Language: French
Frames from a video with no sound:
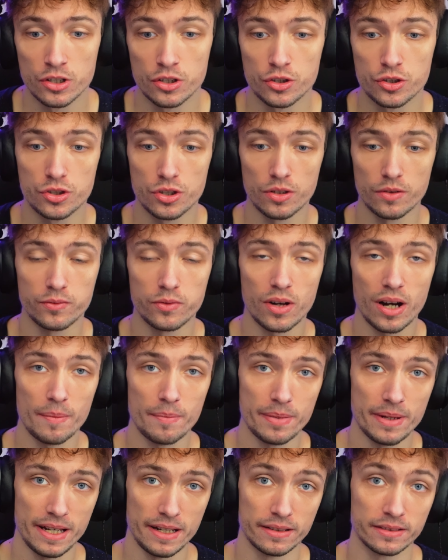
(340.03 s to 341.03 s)
Je vous
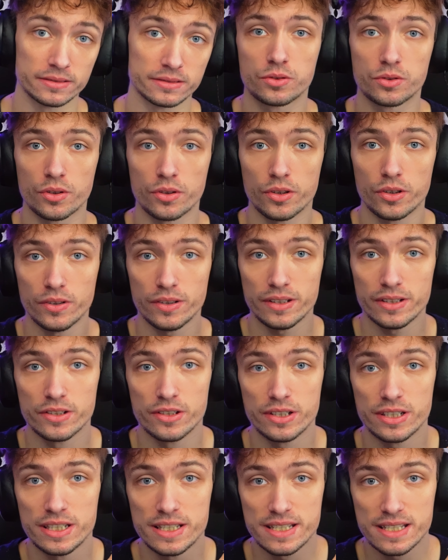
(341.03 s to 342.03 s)
rappelle que
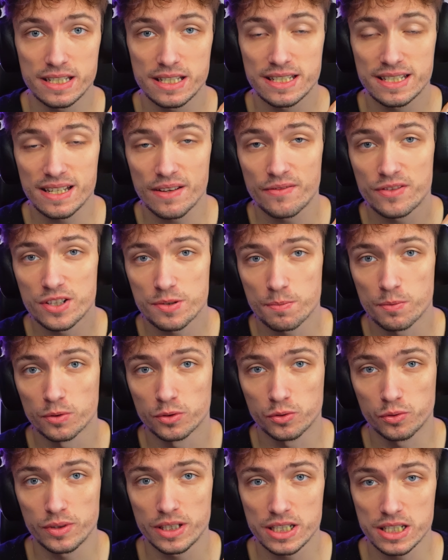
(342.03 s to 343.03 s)
Ici s'affiche mon
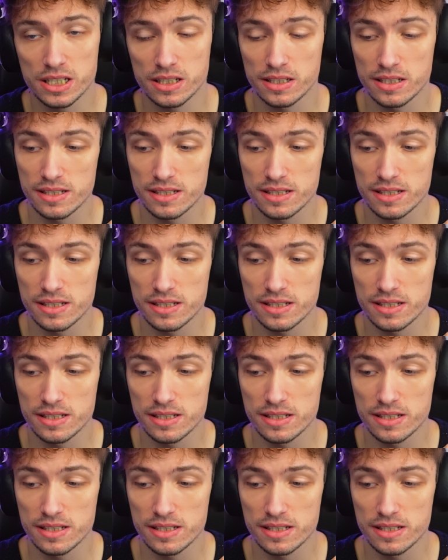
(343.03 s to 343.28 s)
Twitch.